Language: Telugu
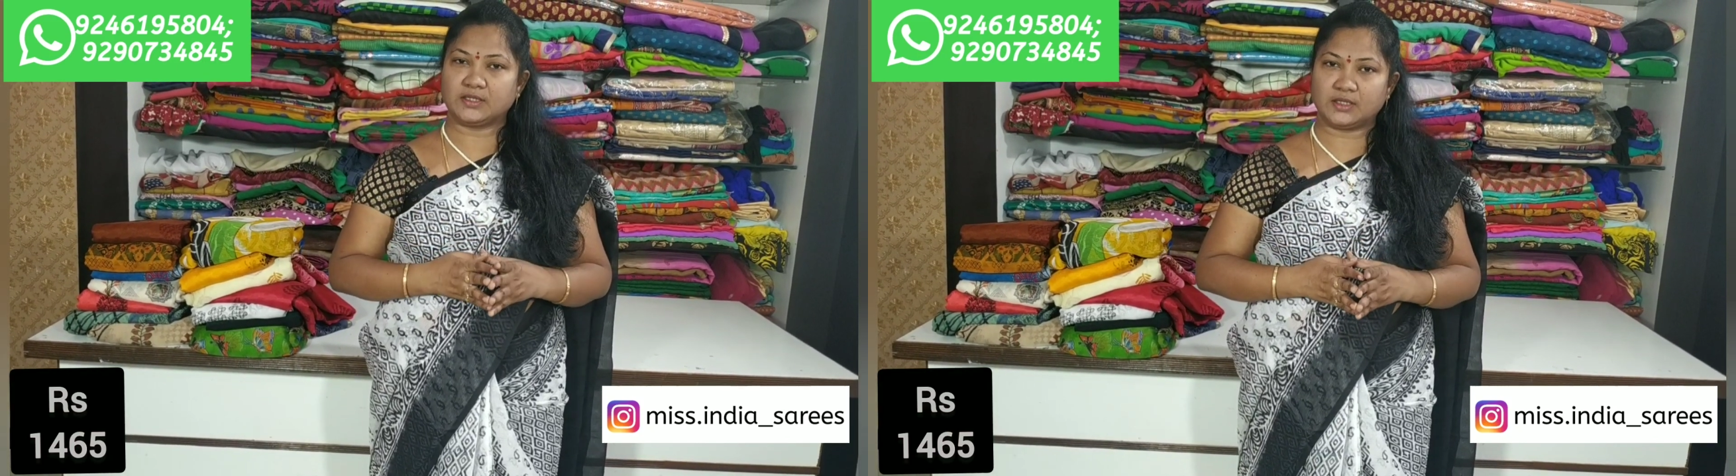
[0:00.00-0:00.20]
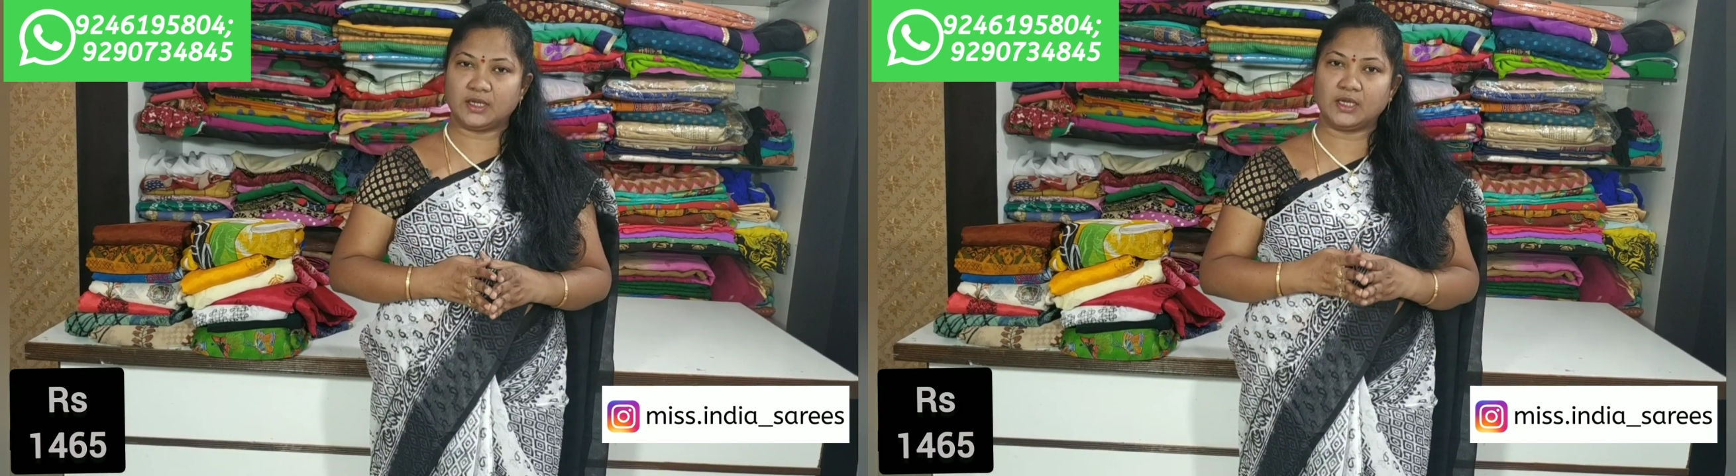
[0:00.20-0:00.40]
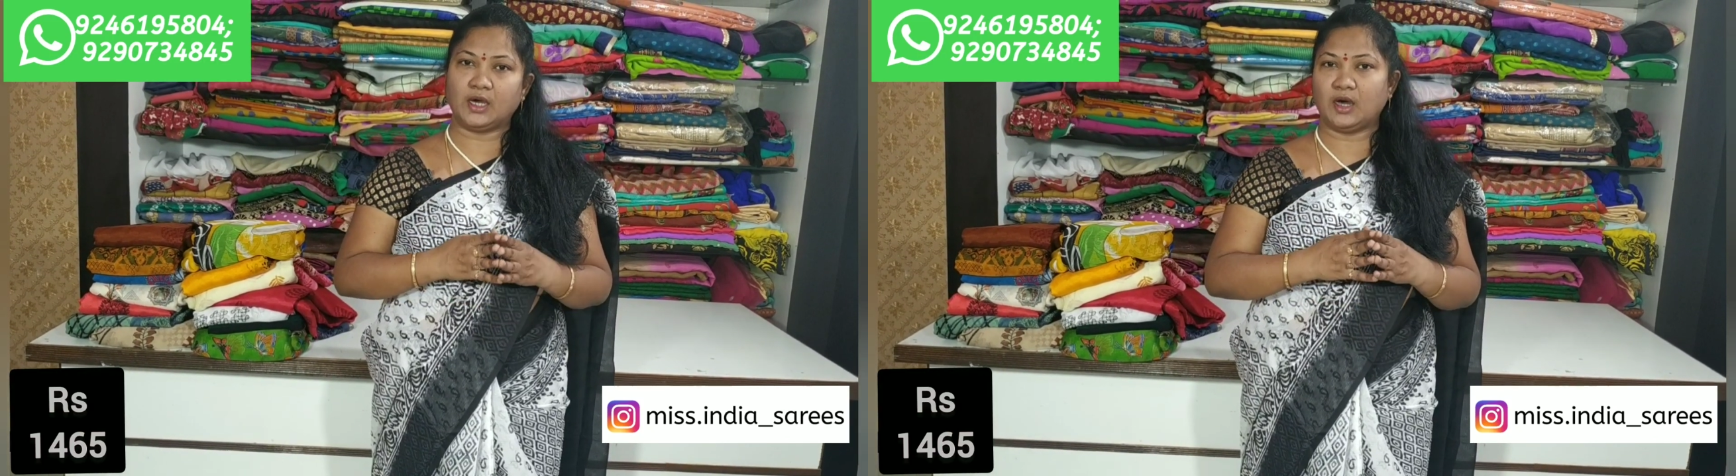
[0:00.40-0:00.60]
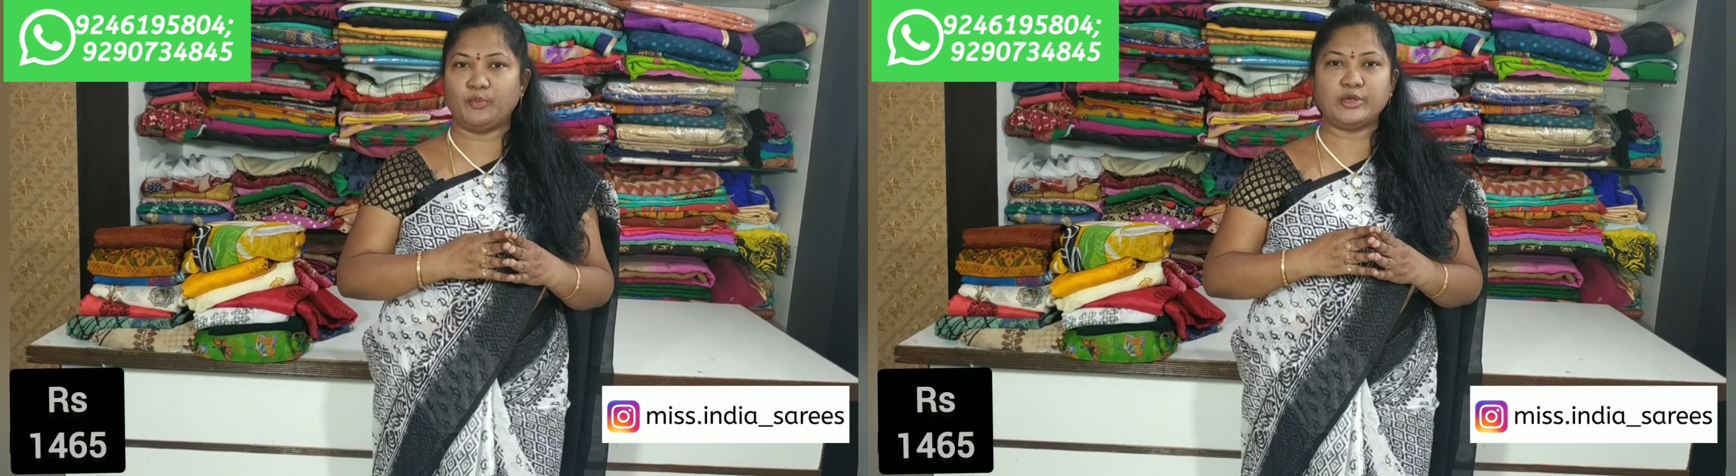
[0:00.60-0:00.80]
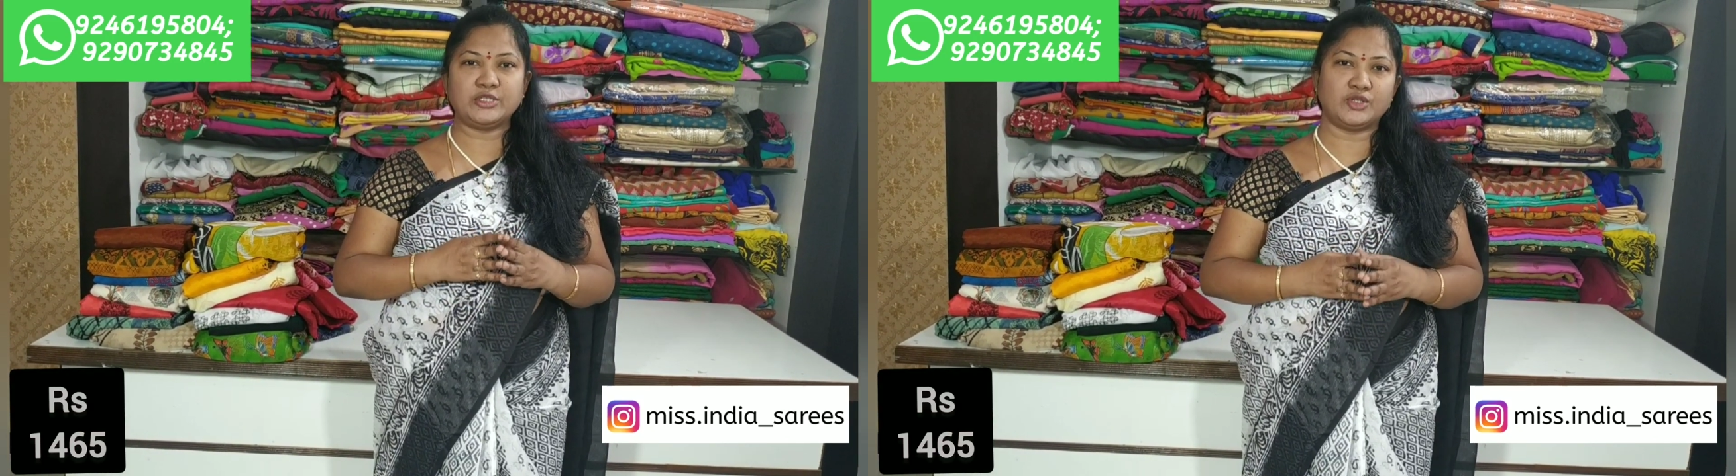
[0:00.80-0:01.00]
సిగ్నల్కి
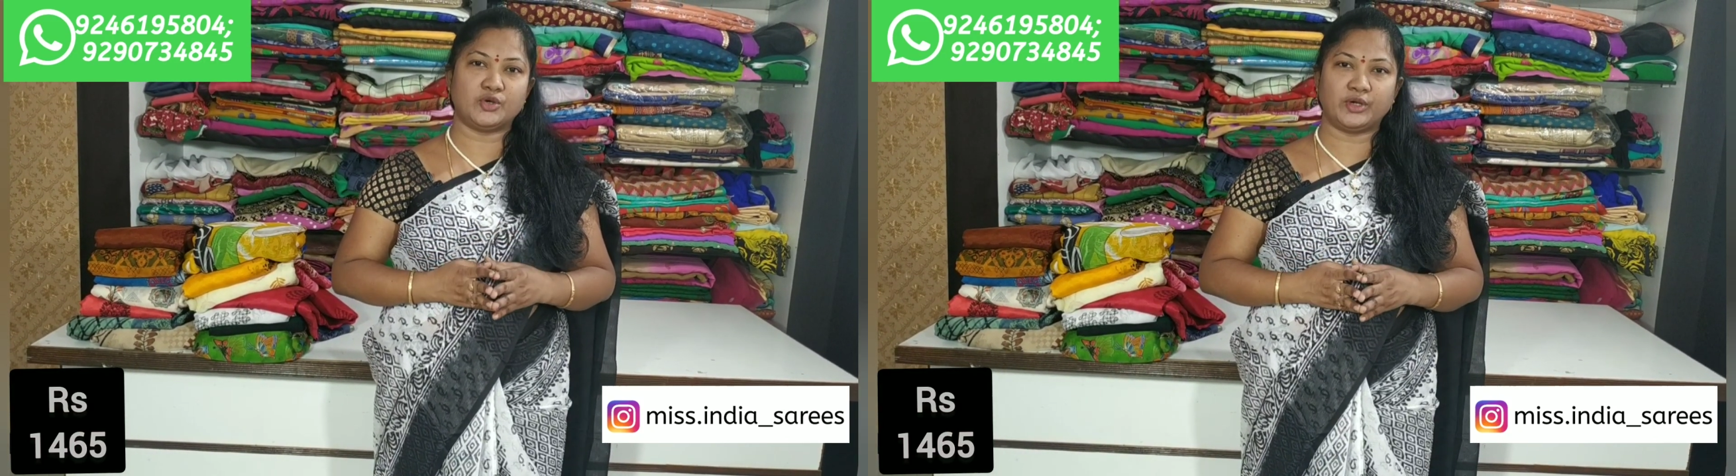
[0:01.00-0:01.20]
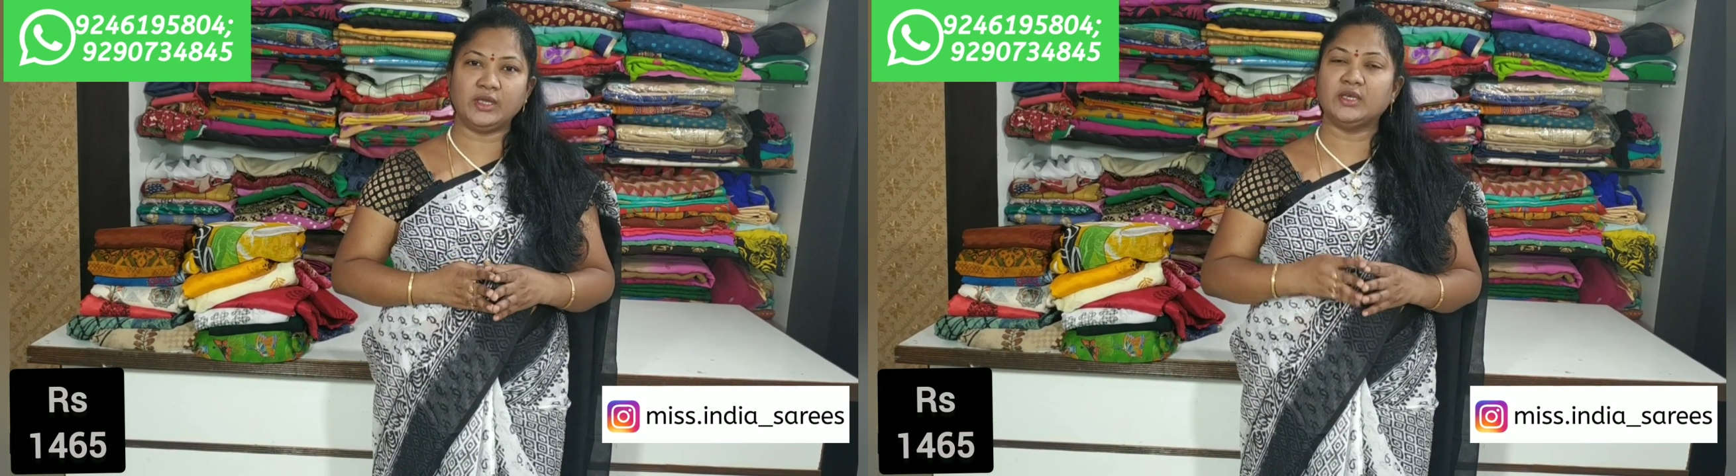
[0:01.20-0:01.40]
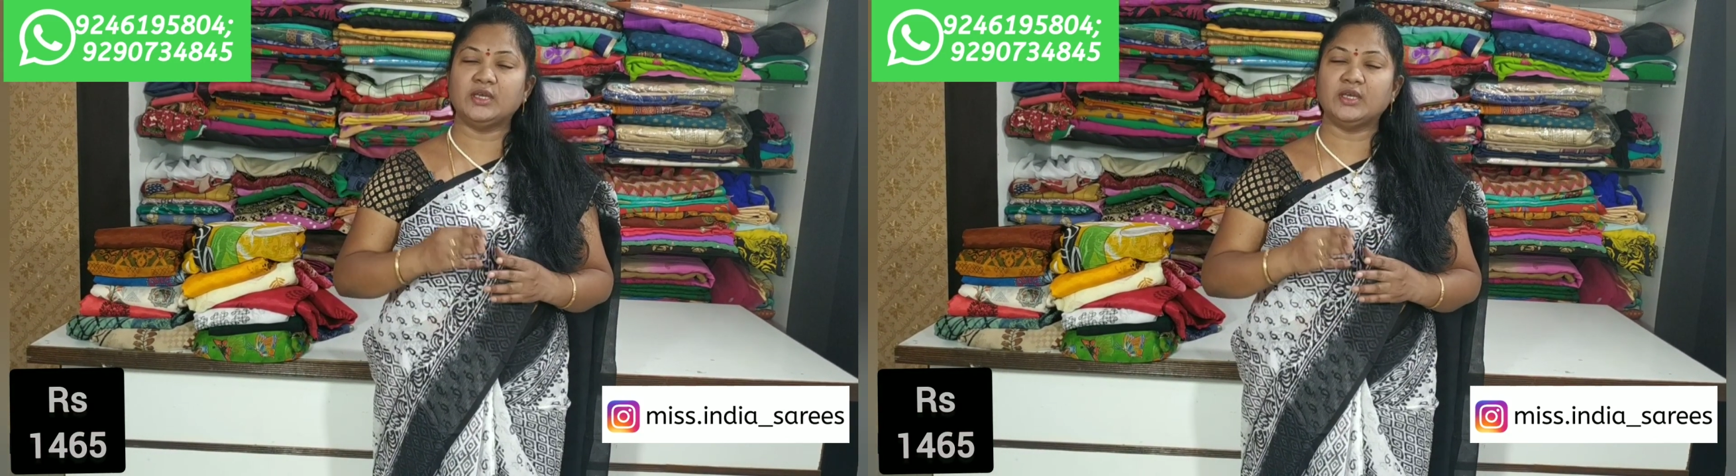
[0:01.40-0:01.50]
ఆపోజిట్ రోడే